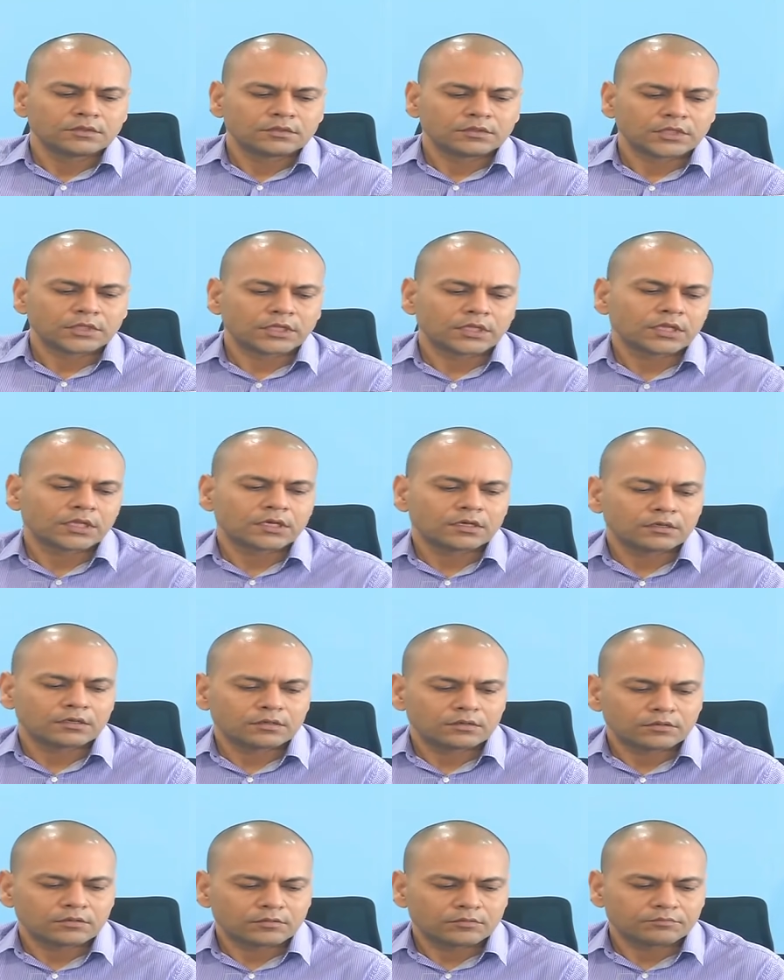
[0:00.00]
నిన్న
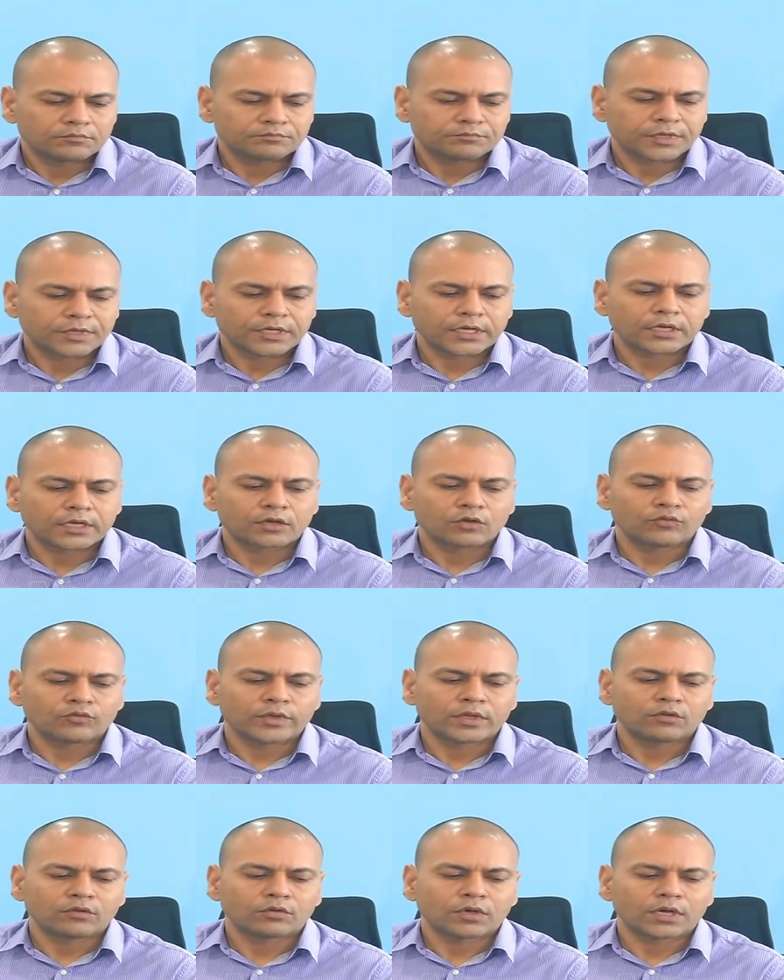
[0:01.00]
పన్నెండు
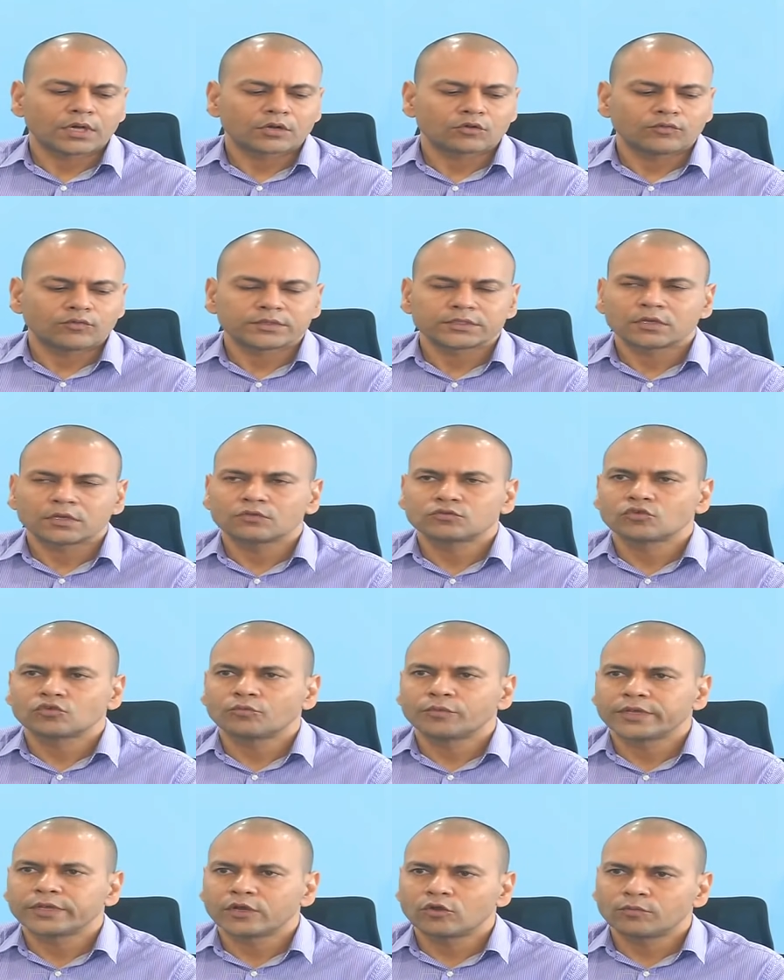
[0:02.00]
వేలు ఆరు వందల
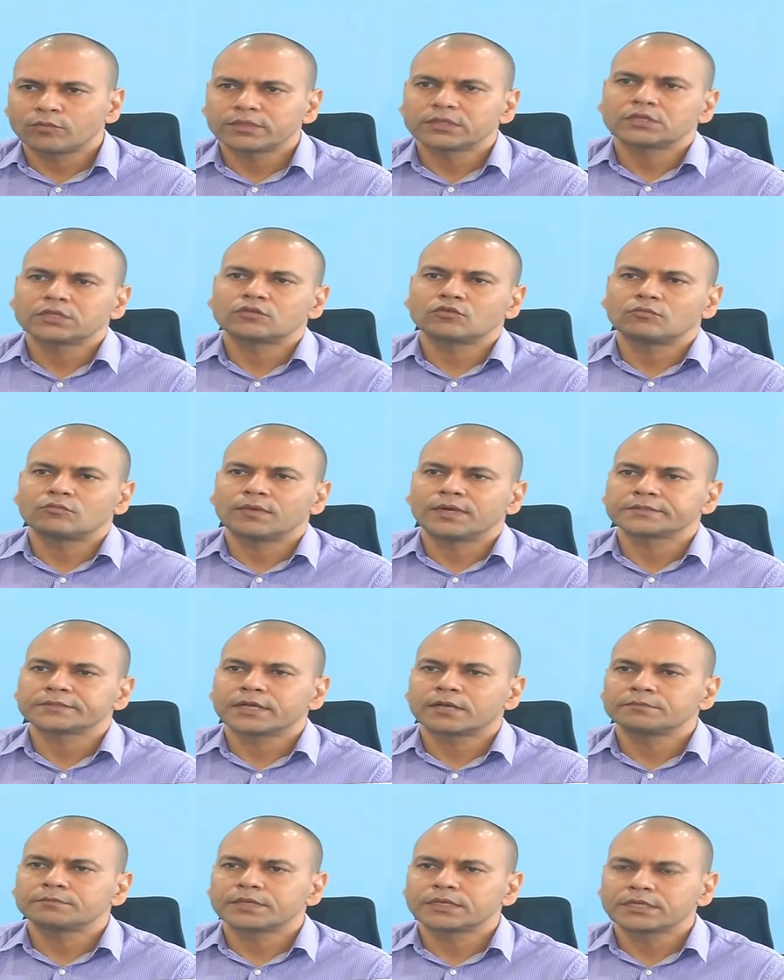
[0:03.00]
తొంభై ఏడు మందితో
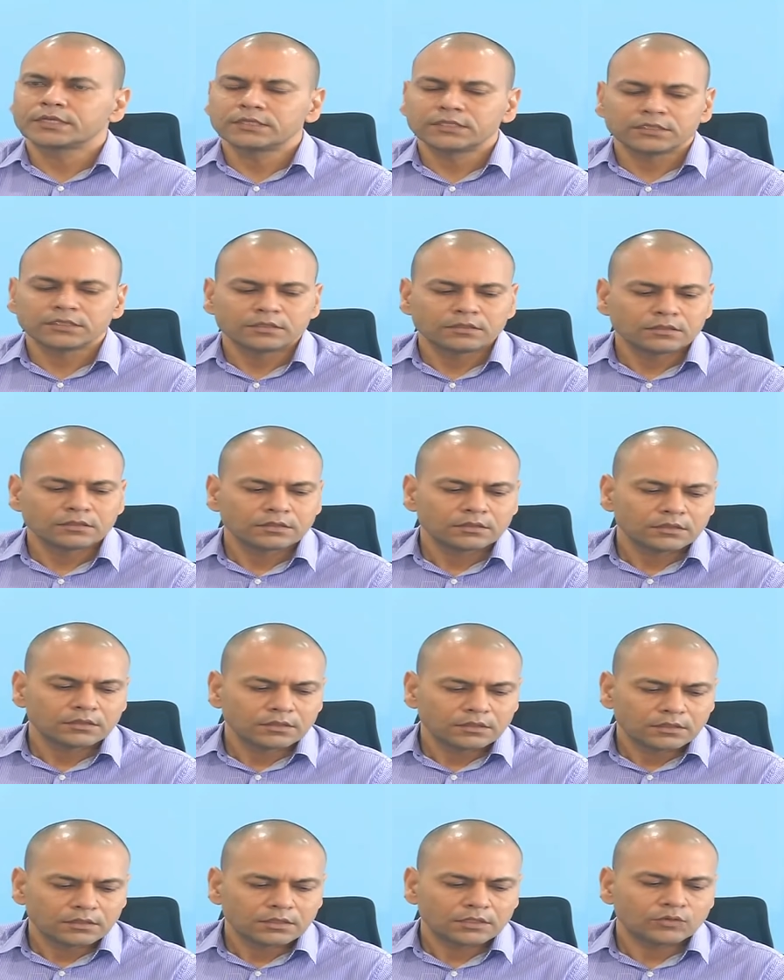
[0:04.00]
మాట్లాడడం జరిగింది
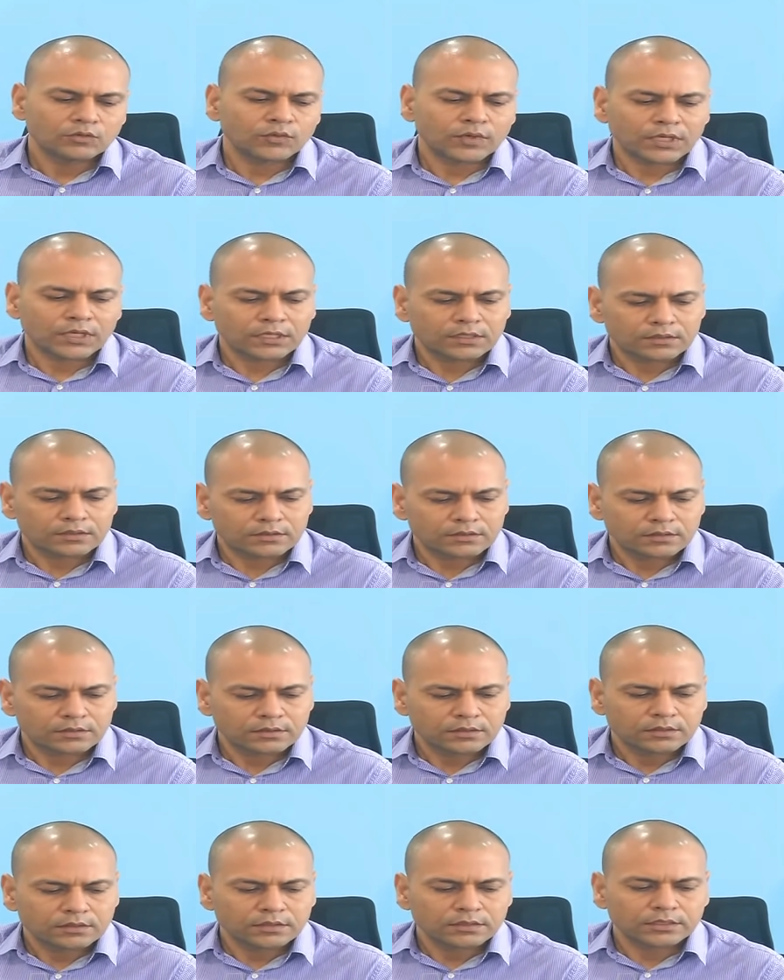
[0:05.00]
ఇవాళ
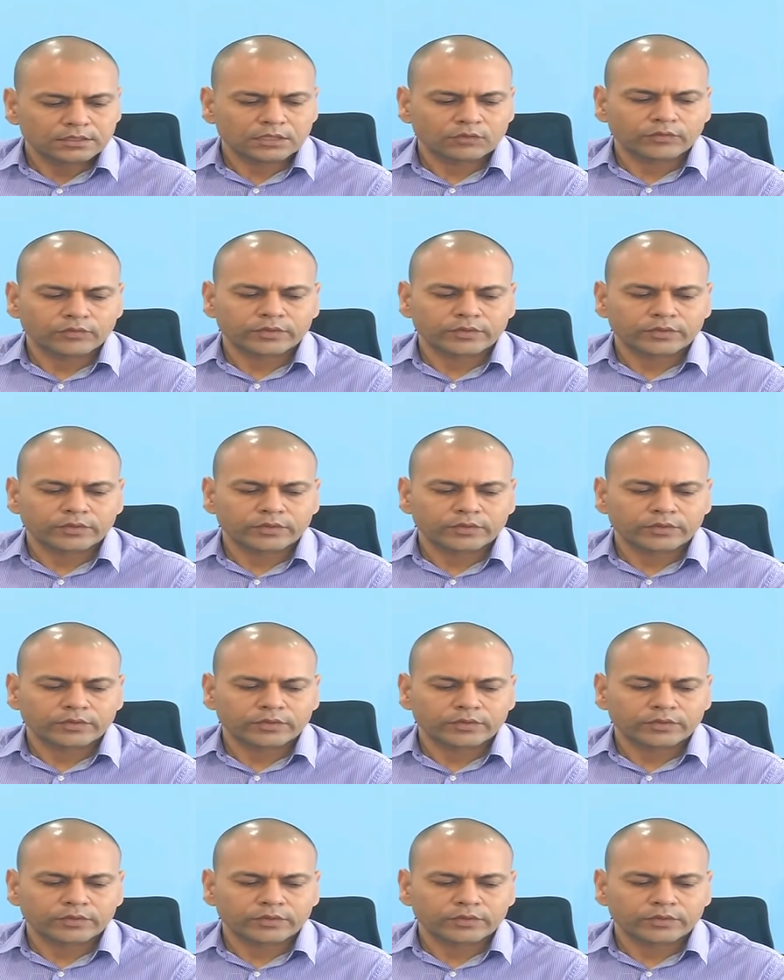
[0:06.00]
ఇరవై